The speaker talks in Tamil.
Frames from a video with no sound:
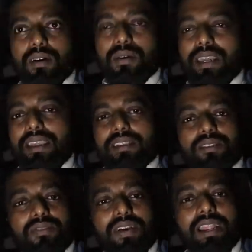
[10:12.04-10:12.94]
ஓகே
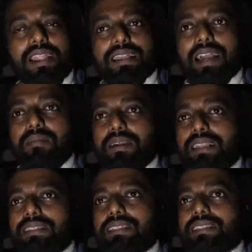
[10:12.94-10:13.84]
ஸோ ஃபைனலாக கேப்
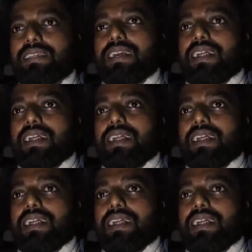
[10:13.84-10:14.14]
கிடச்சிருச்சு